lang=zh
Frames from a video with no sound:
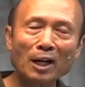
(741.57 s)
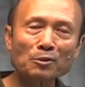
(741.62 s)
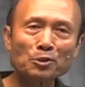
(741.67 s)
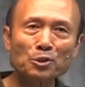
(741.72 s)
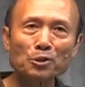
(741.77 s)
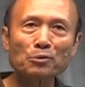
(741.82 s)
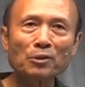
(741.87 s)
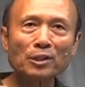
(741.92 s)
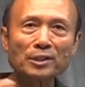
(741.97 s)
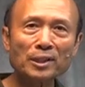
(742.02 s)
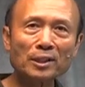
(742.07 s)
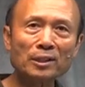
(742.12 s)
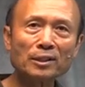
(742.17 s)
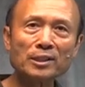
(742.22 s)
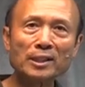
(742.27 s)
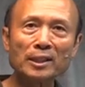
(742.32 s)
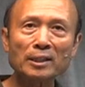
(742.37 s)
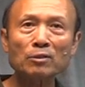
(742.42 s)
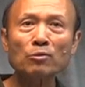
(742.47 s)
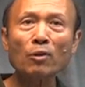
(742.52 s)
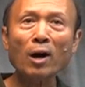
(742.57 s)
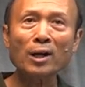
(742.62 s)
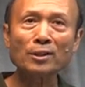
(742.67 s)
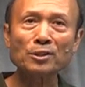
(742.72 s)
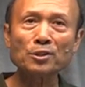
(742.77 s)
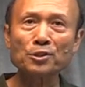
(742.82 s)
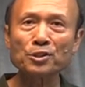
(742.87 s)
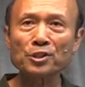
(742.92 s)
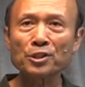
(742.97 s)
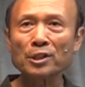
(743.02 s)
告诉我这个情
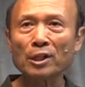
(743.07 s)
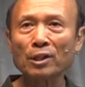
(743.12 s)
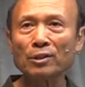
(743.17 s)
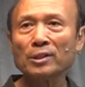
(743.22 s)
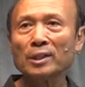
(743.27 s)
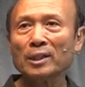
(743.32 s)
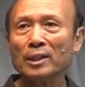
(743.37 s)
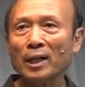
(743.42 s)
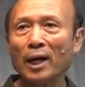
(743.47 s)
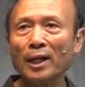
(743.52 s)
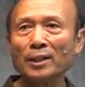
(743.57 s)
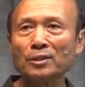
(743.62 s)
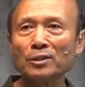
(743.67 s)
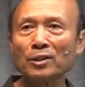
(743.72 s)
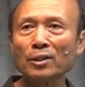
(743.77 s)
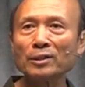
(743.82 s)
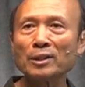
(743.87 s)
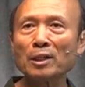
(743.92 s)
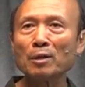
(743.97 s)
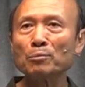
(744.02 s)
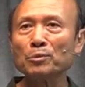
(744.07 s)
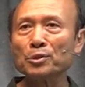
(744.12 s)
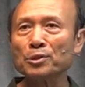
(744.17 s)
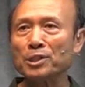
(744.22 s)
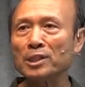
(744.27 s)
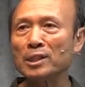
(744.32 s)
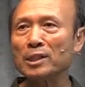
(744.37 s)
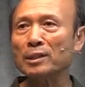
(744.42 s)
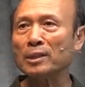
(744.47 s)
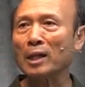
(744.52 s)
况，就是有很多的
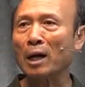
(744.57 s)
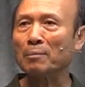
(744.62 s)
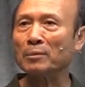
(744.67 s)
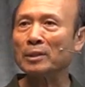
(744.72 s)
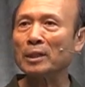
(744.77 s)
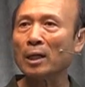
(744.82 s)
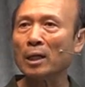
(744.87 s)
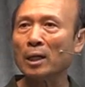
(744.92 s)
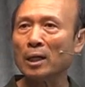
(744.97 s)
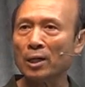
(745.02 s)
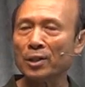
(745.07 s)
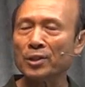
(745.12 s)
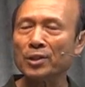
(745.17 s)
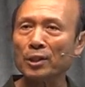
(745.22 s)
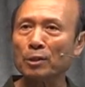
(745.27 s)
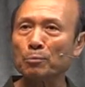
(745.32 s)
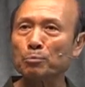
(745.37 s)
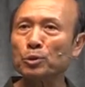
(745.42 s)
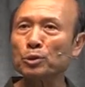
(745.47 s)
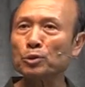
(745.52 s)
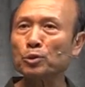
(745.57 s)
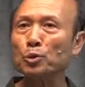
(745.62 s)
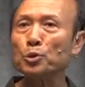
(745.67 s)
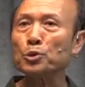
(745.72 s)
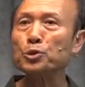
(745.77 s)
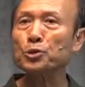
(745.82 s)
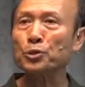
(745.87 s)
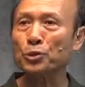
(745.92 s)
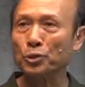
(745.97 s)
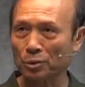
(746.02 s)
母亲，他们的儿女不
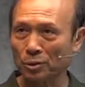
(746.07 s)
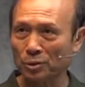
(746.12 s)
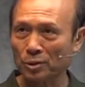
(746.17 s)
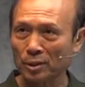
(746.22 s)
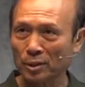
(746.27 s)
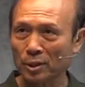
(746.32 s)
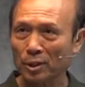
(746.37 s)
读书，